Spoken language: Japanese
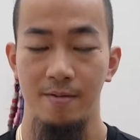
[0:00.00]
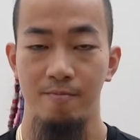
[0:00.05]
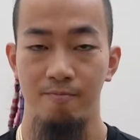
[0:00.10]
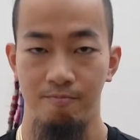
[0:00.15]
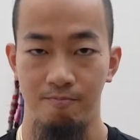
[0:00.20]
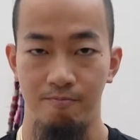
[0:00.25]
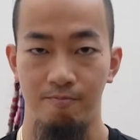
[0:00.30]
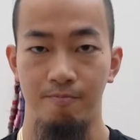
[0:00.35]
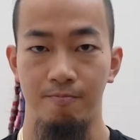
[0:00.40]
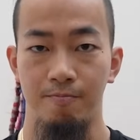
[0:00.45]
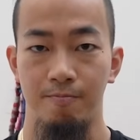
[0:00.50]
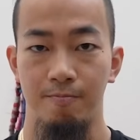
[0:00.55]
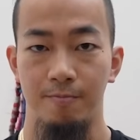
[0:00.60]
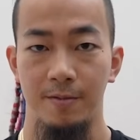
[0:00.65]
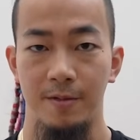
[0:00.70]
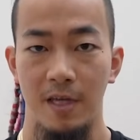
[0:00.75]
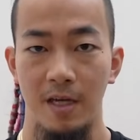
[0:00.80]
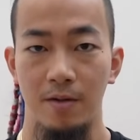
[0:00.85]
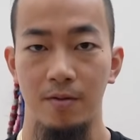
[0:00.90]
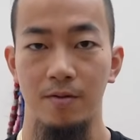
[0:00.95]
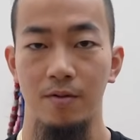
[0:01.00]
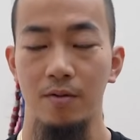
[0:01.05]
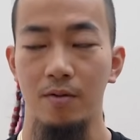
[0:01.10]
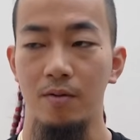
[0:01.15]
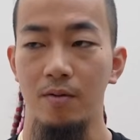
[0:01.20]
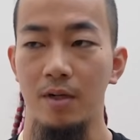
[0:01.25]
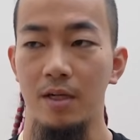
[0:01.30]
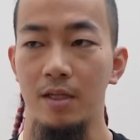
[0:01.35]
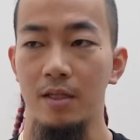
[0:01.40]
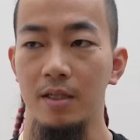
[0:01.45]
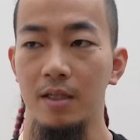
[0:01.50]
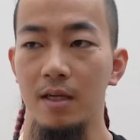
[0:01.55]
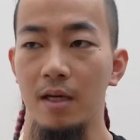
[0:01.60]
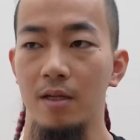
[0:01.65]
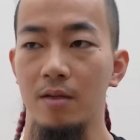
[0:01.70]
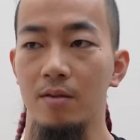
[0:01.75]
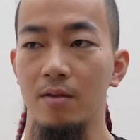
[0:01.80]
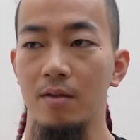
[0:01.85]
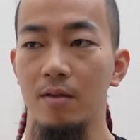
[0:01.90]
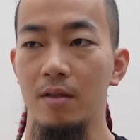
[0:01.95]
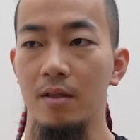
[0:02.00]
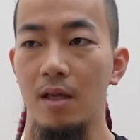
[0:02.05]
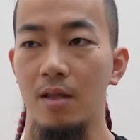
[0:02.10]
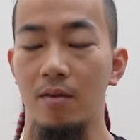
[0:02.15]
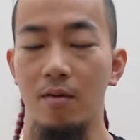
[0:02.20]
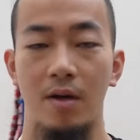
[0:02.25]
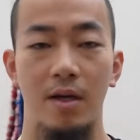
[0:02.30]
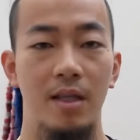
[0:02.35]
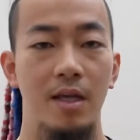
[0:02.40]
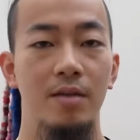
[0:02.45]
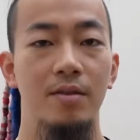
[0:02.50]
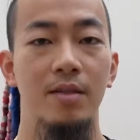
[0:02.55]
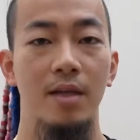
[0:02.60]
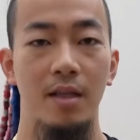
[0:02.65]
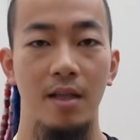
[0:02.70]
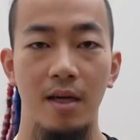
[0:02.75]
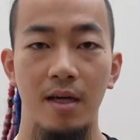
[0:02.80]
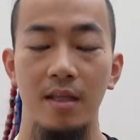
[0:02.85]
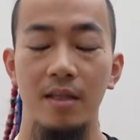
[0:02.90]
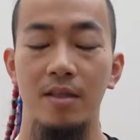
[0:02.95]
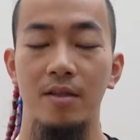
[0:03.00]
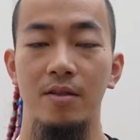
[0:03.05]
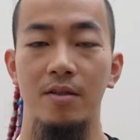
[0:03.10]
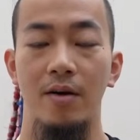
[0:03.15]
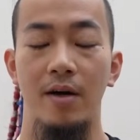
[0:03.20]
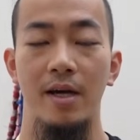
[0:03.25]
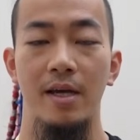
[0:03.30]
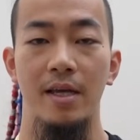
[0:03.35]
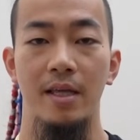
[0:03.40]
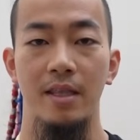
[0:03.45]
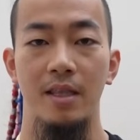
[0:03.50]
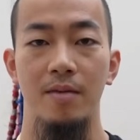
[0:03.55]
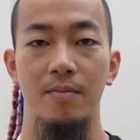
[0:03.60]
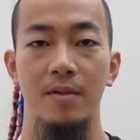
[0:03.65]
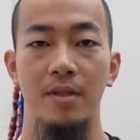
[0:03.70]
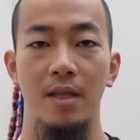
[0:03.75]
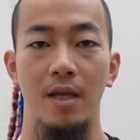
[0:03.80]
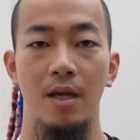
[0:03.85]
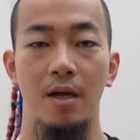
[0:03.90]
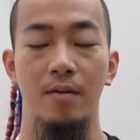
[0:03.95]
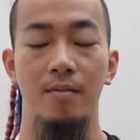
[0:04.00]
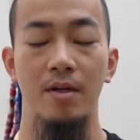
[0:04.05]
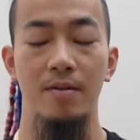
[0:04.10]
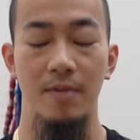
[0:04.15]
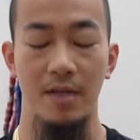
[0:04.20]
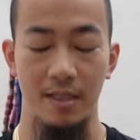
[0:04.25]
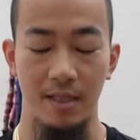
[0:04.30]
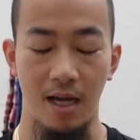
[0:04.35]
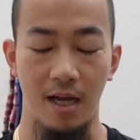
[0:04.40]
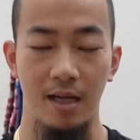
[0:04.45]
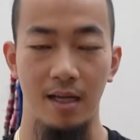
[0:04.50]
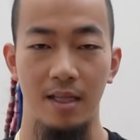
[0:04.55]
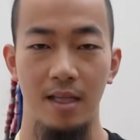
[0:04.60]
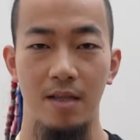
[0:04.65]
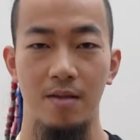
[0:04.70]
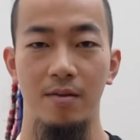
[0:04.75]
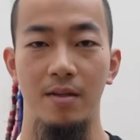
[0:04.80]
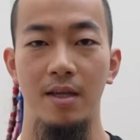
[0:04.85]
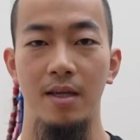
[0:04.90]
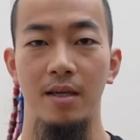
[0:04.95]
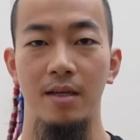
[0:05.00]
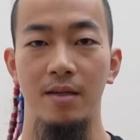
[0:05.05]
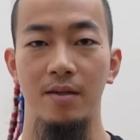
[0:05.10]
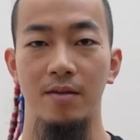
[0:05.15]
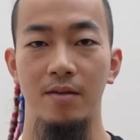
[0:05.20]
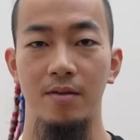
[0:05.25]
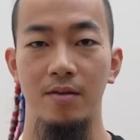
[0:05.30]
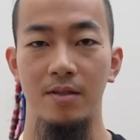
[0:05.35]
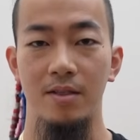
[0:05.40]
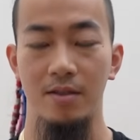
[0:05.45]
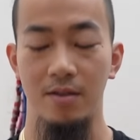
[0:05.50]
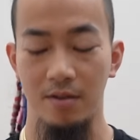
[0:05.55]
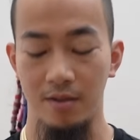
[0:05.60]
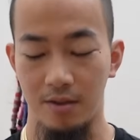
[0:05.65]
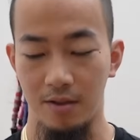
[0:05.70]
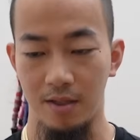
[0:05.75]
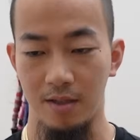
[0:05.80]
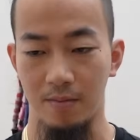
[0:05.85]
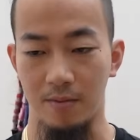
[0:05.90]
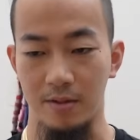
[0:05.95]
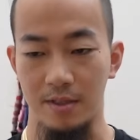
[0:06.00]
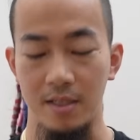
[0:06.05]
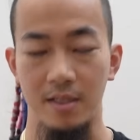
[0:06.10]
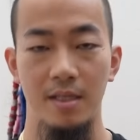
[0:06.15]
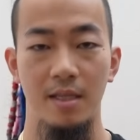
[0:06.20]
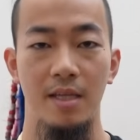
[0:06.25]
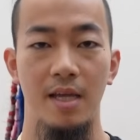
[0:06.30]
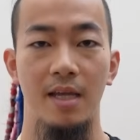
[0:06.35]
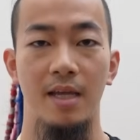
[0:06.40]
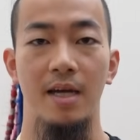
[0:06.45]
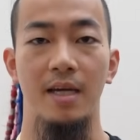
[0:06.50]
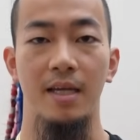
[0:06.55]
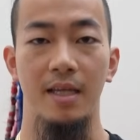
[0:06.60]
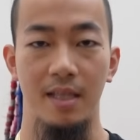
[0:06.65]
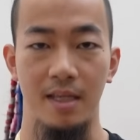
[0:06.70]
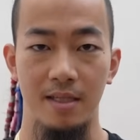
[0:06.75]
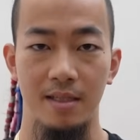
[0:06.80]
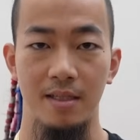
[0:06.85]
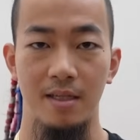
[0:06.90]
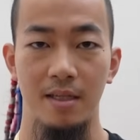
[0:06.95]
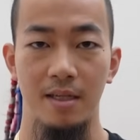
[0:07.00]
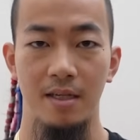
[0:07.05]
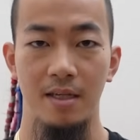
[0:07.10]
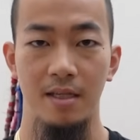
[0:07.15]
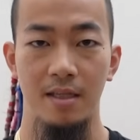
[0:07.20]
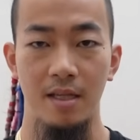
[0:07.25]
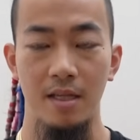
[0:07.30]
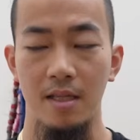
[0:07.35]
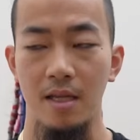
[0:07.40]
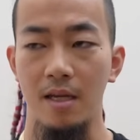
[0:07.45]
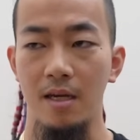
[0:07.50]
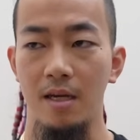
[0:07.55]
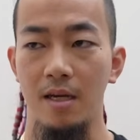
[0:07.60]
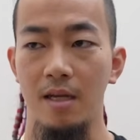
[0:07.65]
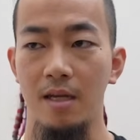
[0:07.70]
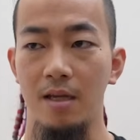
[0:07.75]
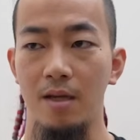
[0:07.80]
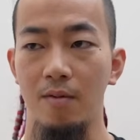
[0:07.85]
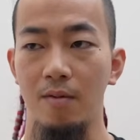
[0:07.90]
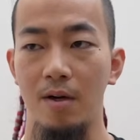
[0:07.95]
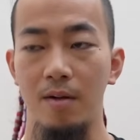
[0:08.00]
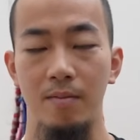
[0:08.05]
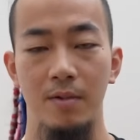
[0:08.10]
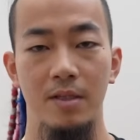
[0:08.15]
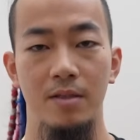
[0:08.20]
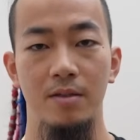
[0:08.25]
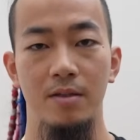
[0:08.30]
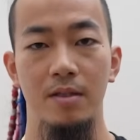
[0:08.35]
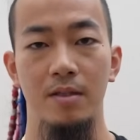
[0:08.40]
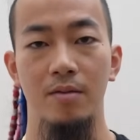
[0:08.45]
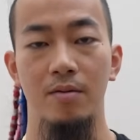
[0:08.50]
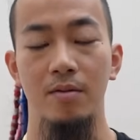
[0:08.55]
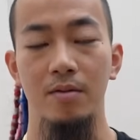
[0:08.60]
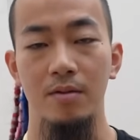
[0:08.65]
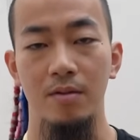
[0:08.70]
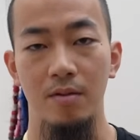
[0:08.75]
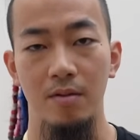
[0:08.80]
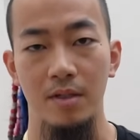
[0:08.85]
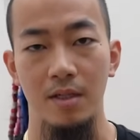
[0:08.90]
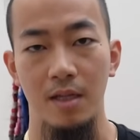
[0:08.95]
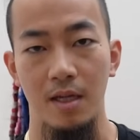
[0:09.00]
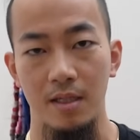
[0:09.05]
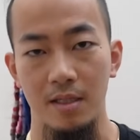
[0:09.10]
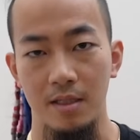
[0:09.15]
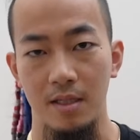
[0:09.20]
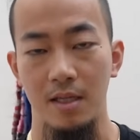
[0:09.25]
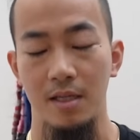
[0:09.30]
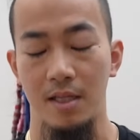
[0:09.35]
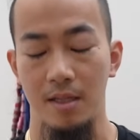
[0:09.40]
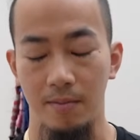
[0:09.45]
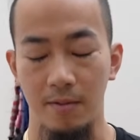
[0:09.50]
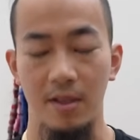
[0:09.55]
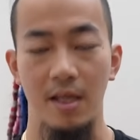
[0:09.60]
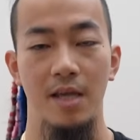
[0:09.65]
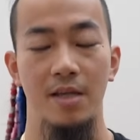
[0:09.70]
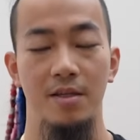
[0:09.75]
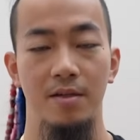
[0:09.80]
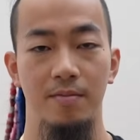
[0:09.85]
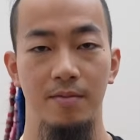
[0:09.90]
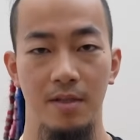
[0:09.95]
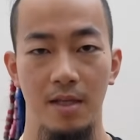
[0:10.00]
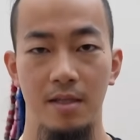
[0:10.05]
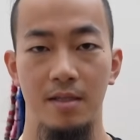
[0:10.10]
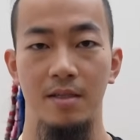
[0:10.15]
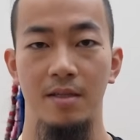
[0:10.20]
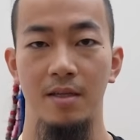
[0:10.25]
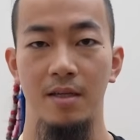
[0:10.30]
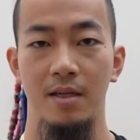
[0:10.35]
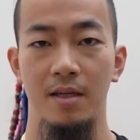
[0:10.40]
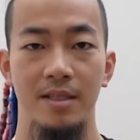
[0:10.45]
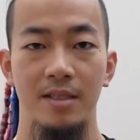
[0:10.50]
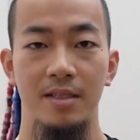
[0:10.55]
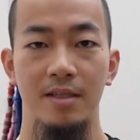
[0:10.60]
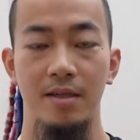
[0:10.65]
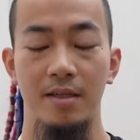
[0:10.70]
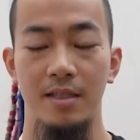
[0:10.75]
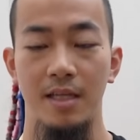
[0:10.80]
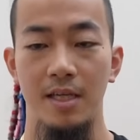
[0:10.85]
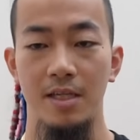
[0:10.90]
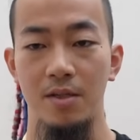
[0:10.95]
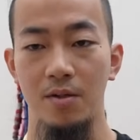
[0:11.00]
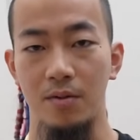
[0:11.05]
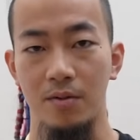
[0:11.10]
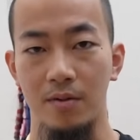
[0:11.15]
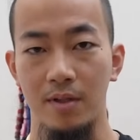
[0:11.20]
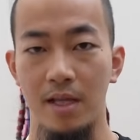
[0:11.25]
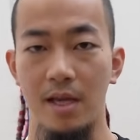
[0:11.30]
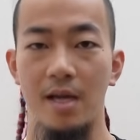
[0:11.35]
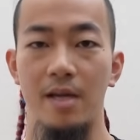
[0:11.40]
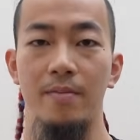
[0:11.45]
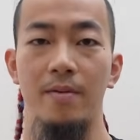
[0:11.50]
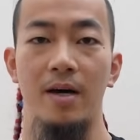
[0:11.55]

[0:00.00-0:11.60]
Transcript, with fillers: うん、結構そこは意外となんとかなるんだなっていうのはやってみて思いましたなので本当にそういう人でも全然大歓迎ですで年齢は別に本当に何歳でも大丈夫です18歳以上であれ